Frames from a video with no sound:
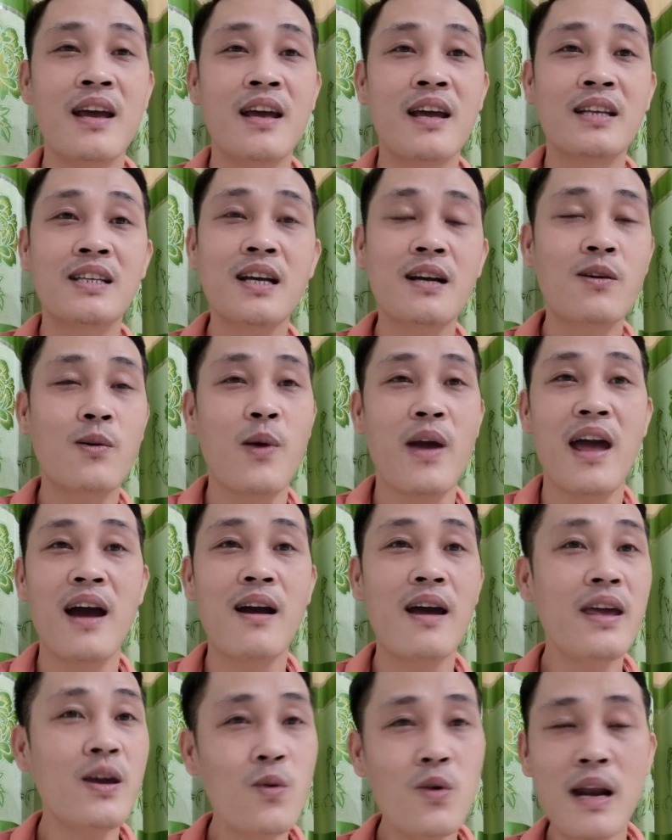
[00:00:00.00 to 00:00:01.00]
sức khỏe
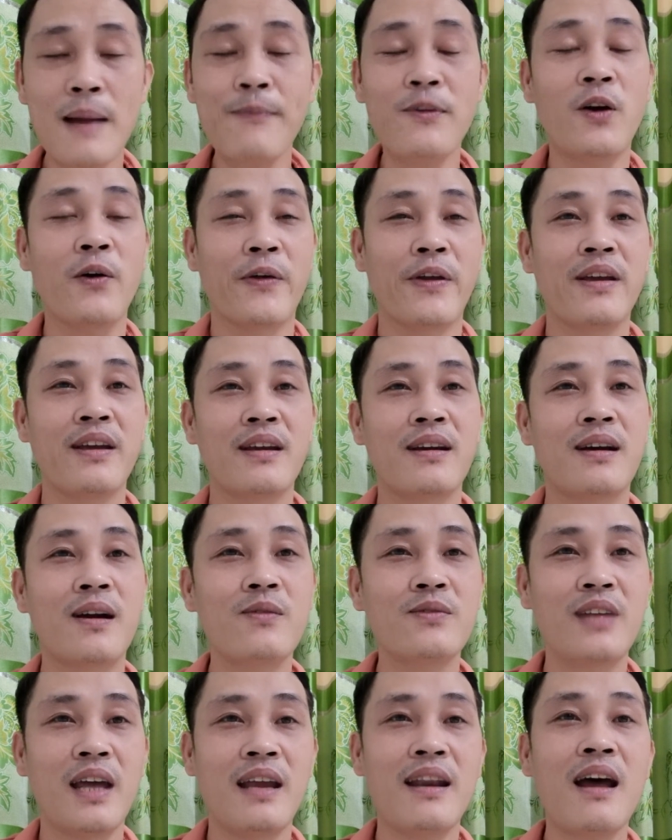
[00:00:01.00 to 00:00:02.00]
yếu lắm rồi
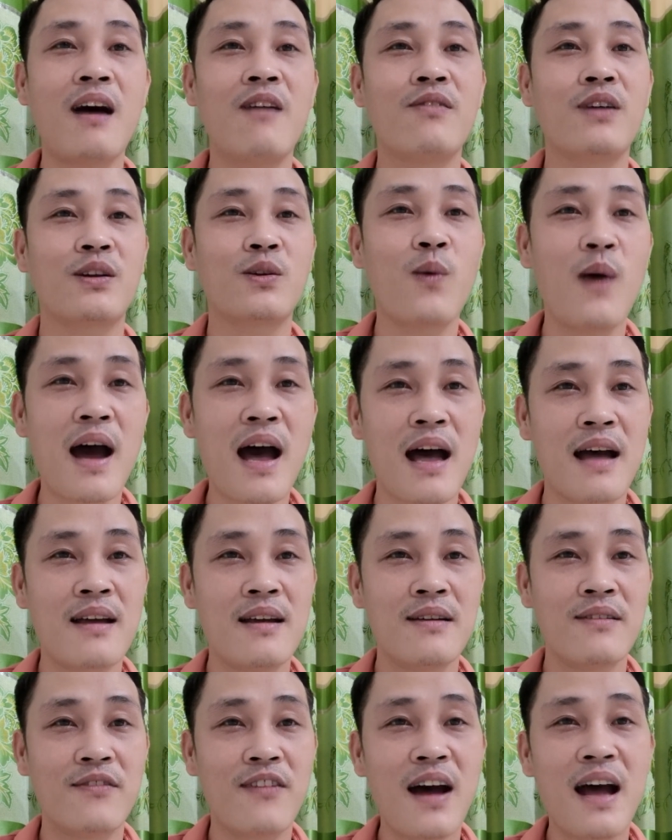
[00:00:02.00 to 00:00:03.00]
không thể nào vượt qua
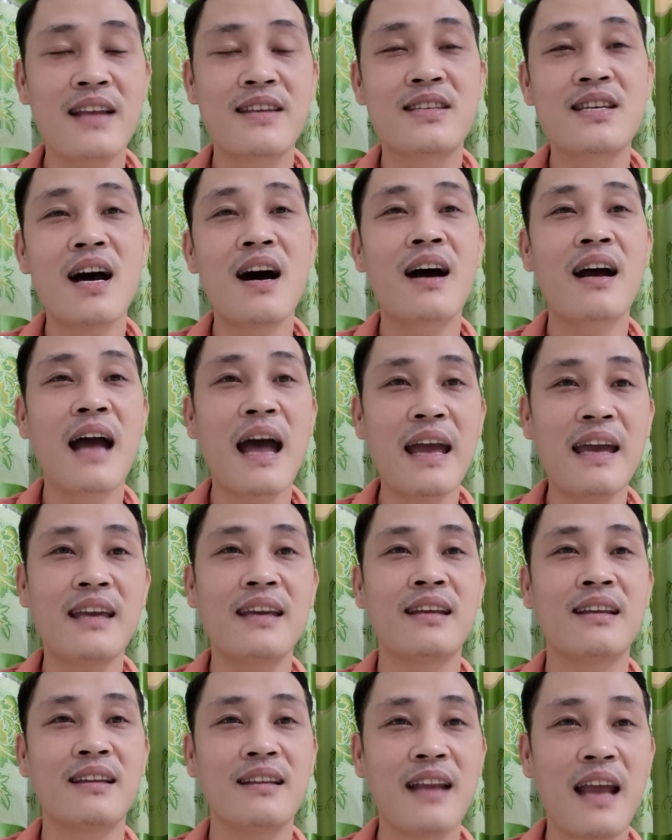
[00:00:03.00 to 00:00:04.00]
và chờ ngày
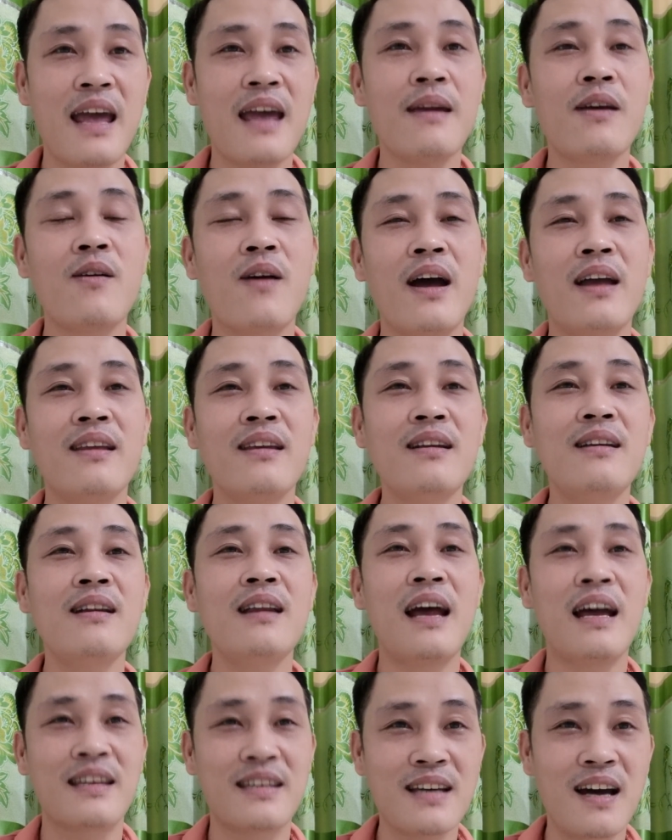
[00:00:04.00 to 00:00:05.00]
để gọi như
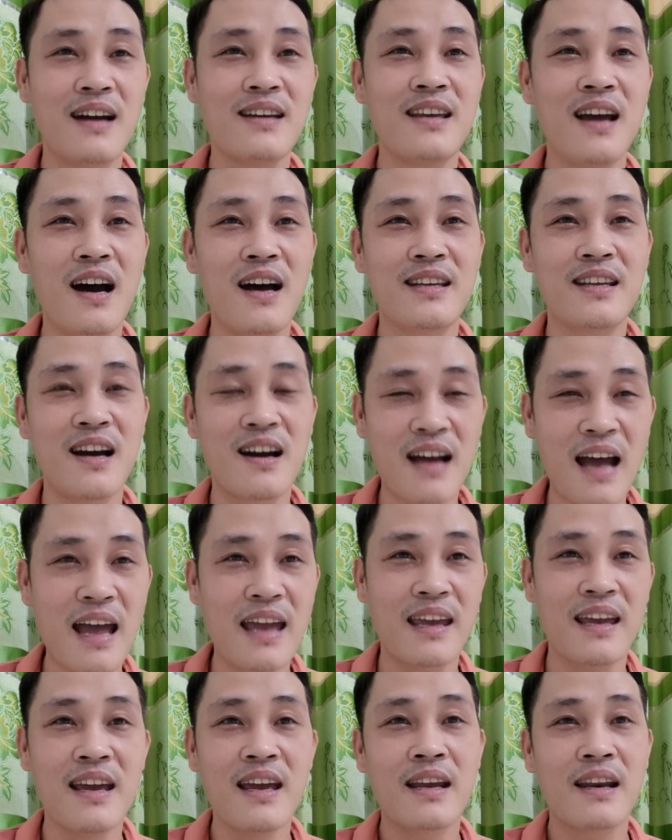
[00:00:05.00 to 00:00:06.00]
là chờ giờ chờ
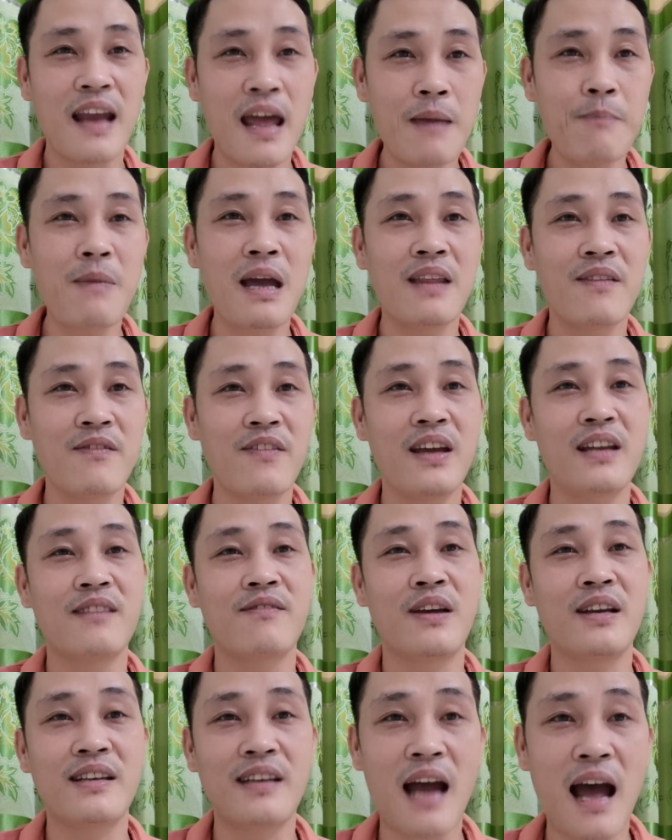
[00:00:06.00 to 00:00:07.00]
ngày để bệnh viện
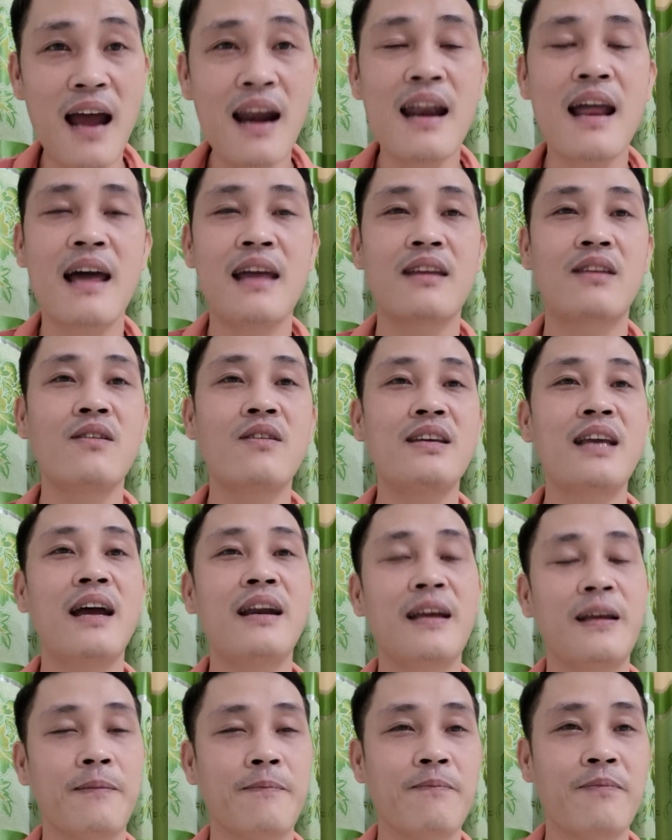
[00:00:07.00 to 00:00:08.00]
phải trả lại cho gia
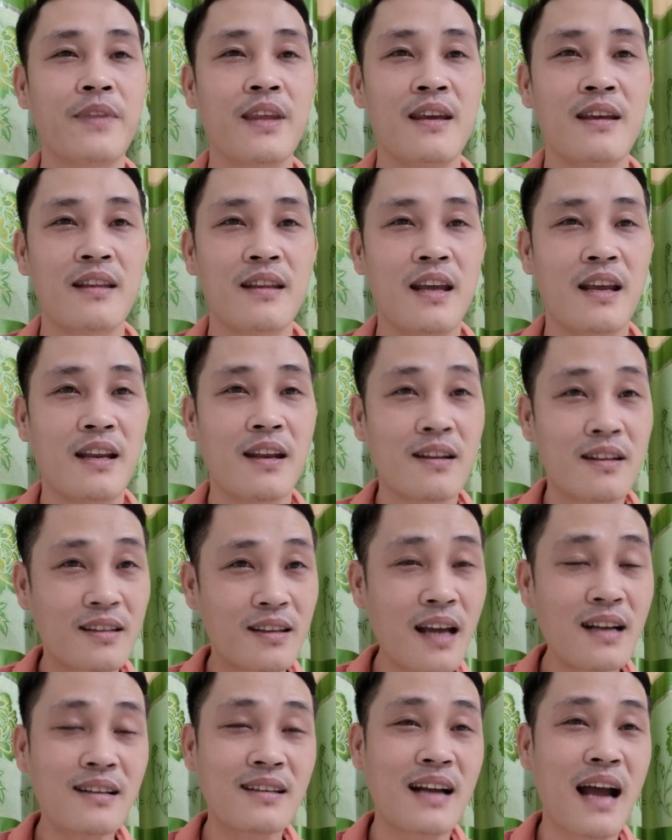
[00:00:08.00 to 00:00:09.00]
đình thì
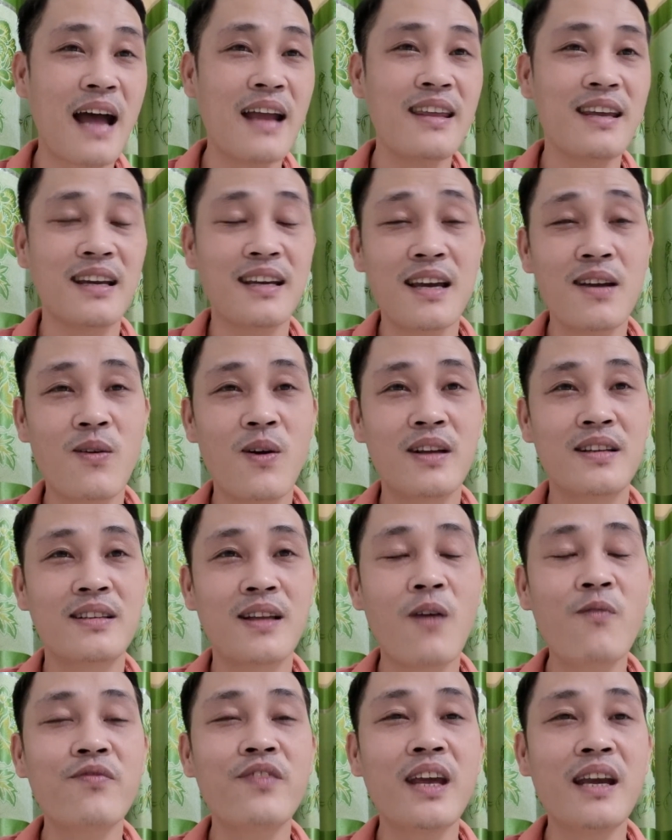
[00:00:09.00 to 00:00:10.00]
tất cả những cái nguồn
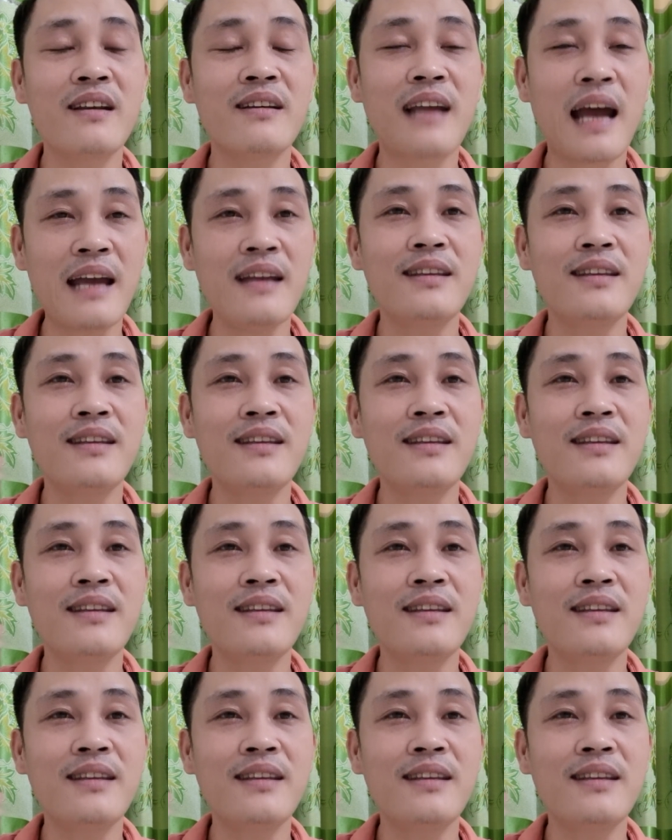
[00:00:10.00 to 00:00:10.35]
thông tin trái